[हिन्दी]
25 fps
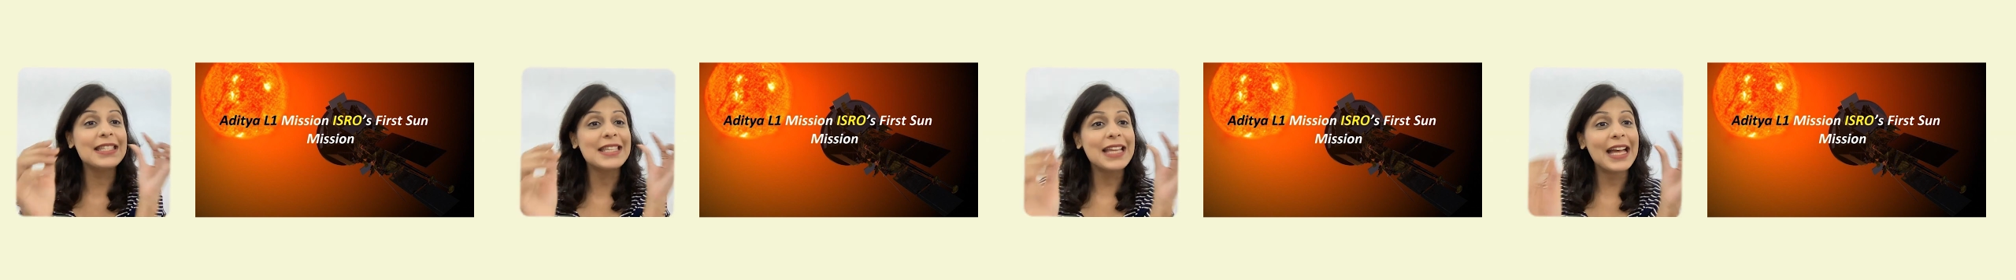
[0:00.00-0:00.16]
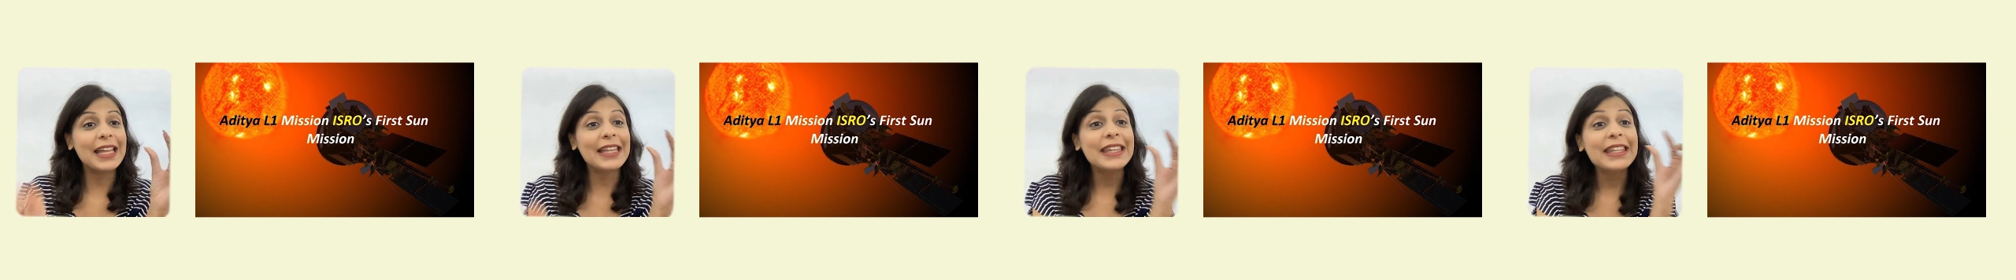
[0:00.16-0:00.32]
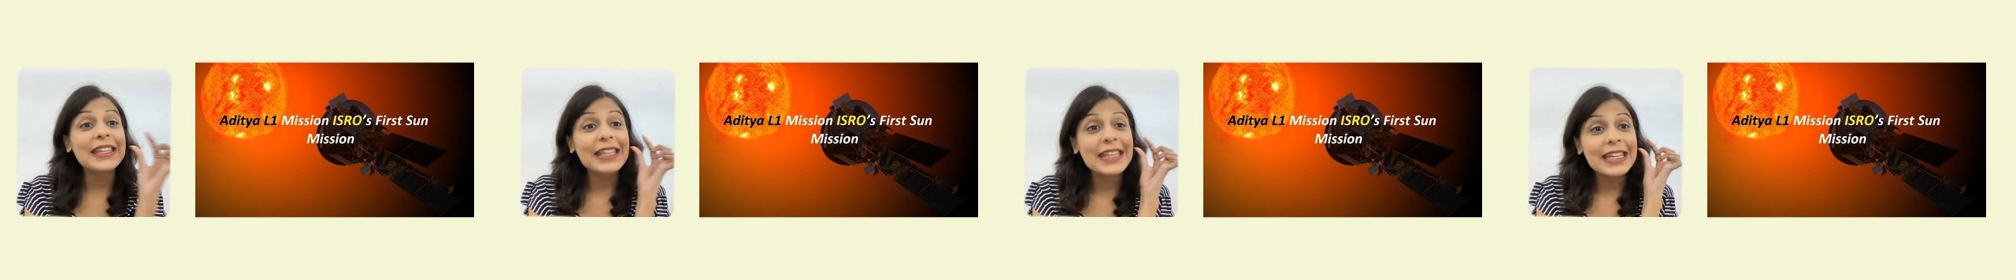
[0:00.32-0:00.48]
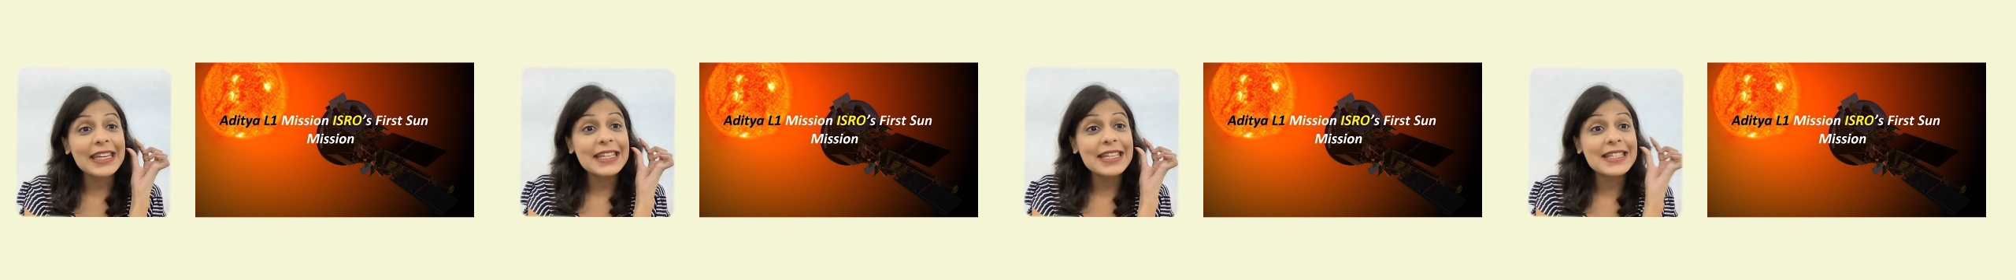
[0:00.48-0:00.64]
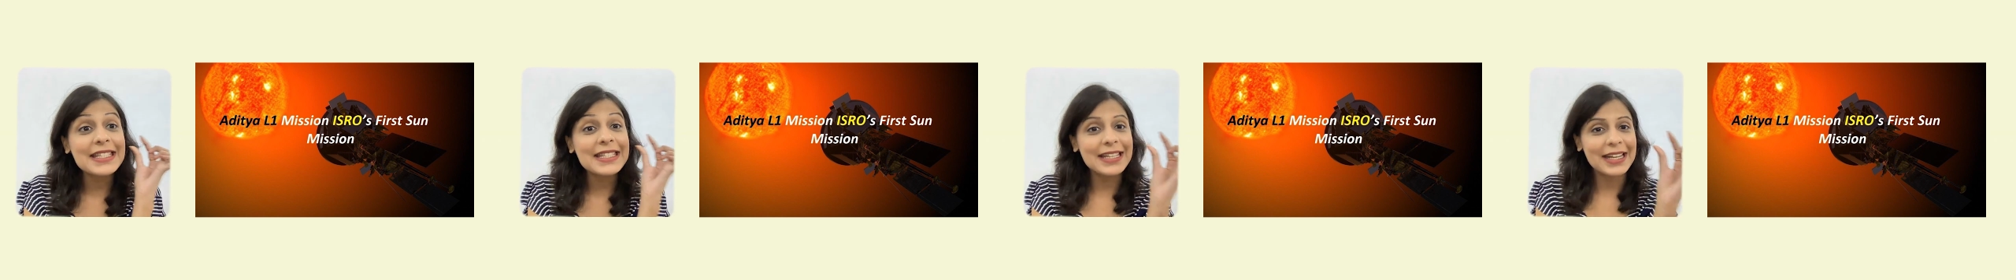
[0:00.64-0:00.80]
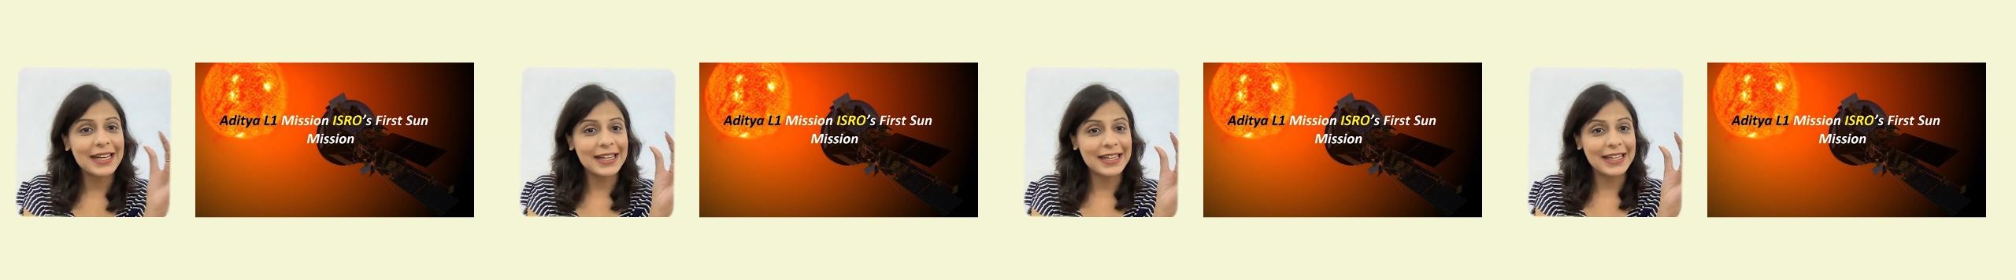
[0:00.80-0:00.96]
सन की
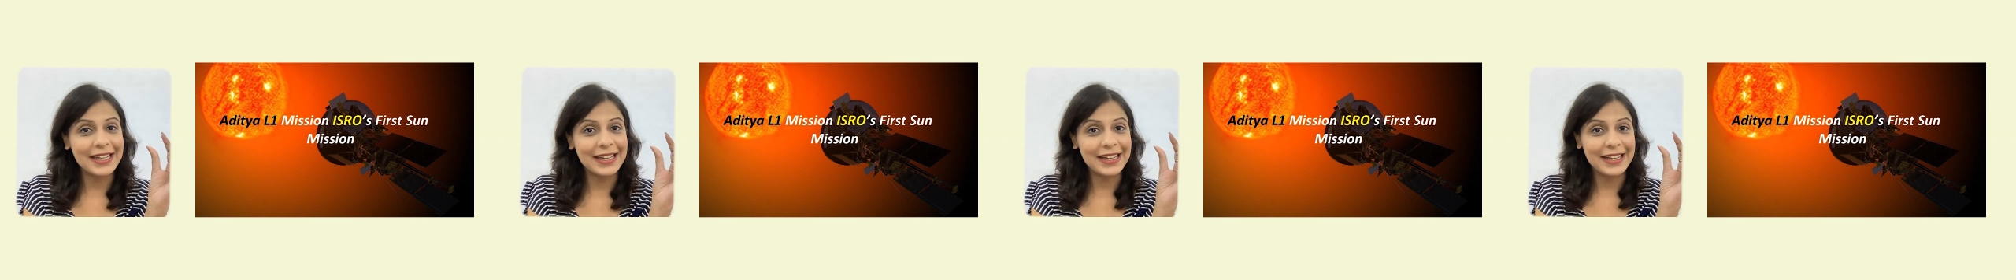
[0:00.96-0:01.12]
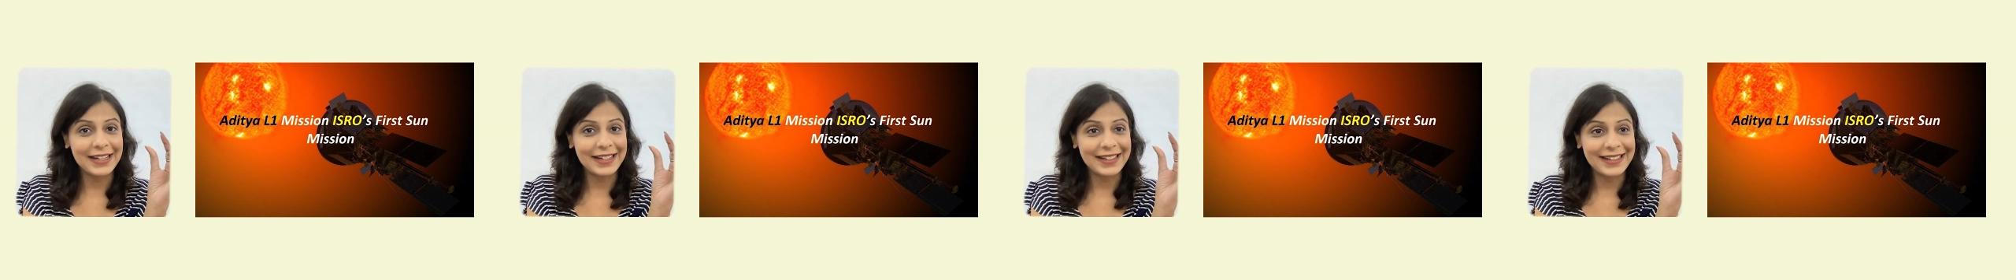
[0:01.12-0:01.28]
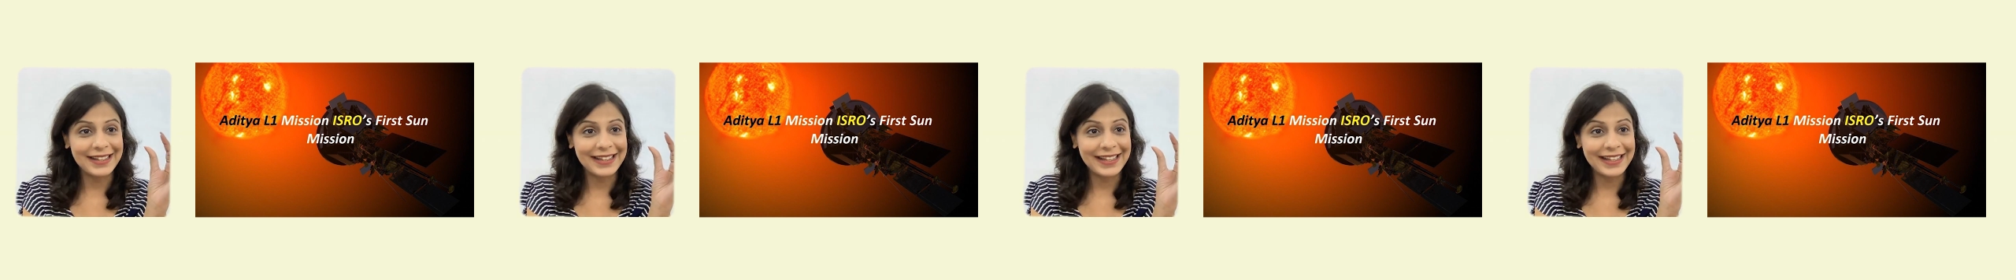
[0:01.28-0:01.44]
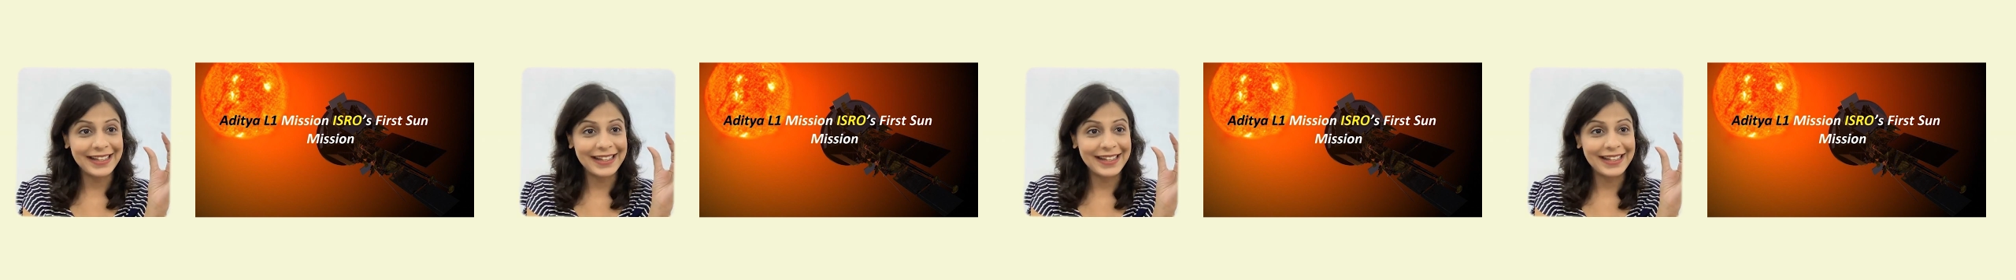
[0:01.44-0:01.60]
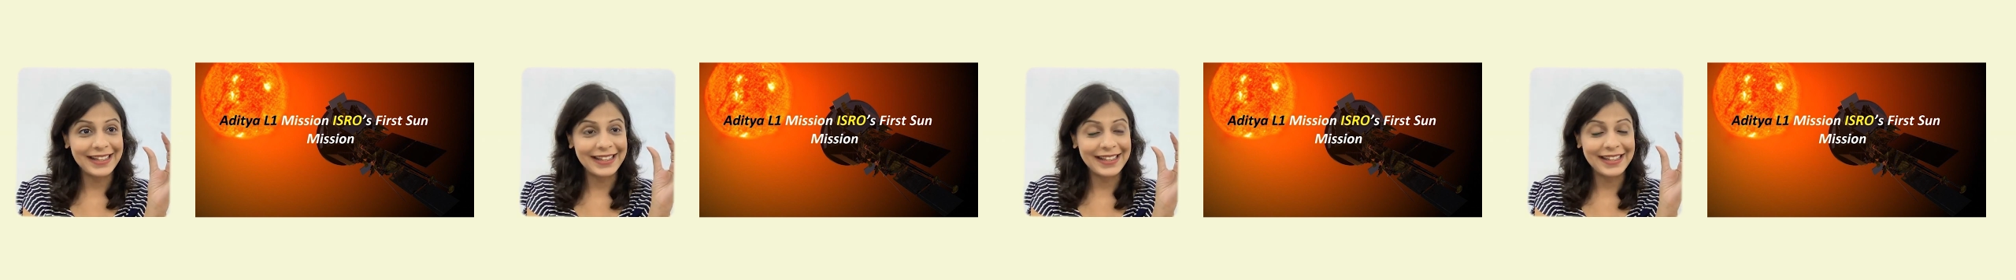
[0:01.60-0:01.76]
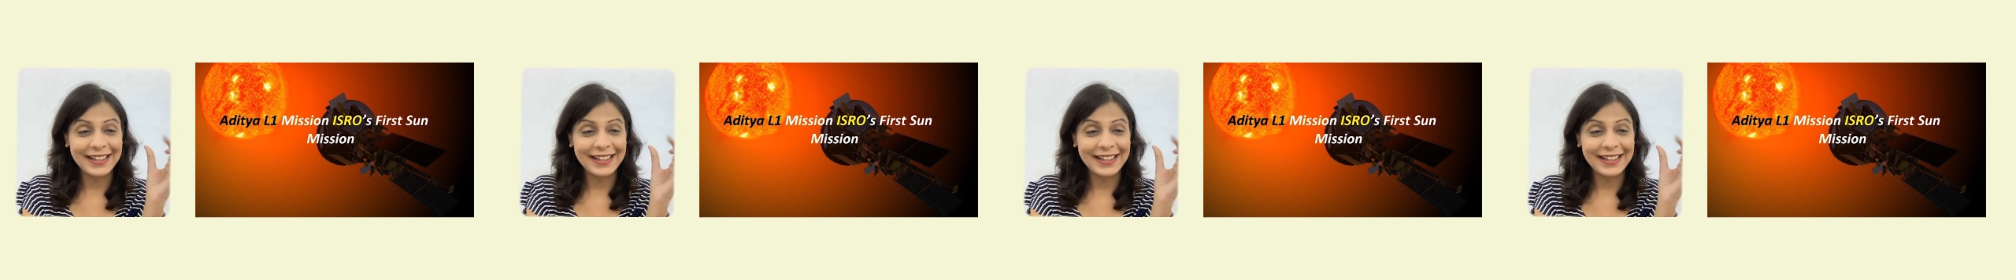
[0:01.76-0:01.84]
स्टडी करने के